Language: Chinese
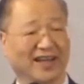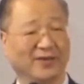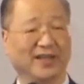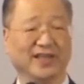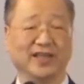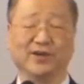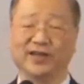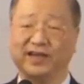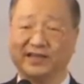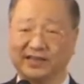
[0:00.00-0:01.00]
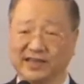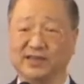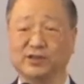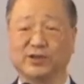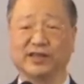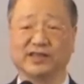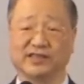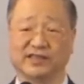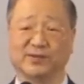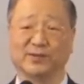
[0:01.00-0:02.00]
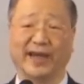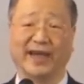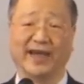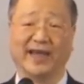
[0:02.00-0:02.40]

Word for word: 因为你有一个正确的思维，